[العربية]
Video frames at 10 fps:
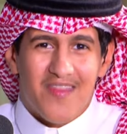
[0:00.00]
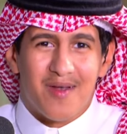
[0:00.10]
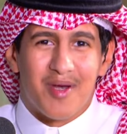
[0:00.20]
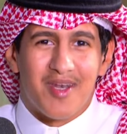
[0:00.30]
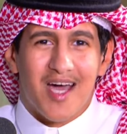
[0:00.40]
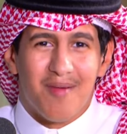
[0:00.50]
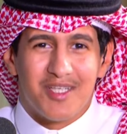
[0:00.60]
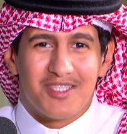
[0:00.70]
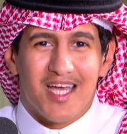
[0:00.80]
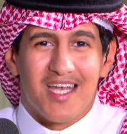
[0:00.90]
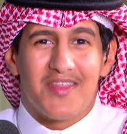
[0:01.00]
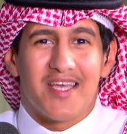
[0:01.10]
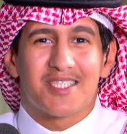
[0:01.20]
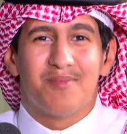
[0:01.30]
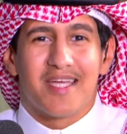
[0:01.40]
البرنامج الذي
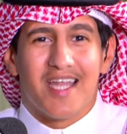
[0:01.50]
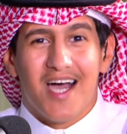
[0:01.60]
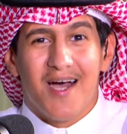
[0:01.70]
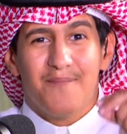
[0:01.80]
أسميناه